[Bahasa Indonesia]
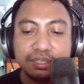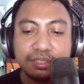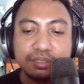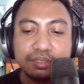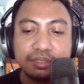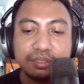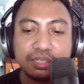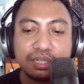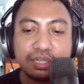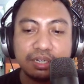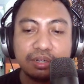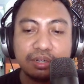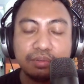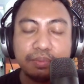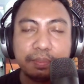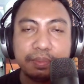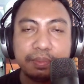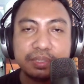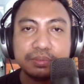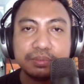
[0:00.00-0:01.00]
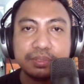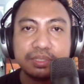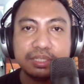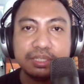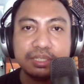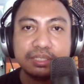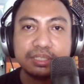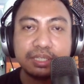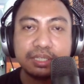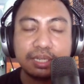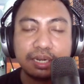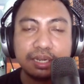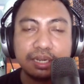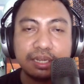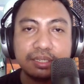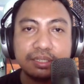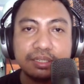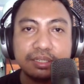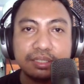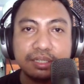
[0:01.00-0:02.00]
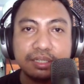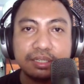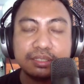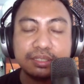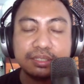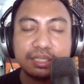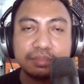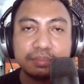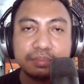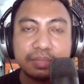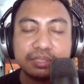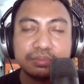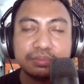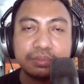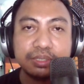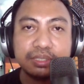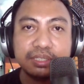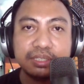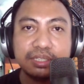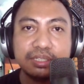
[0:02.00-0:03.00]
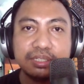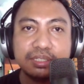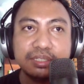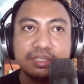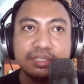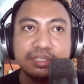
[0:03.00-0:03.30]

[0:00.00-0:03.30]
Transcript: terus Anda lupa passwordnya segera di reset passwordnya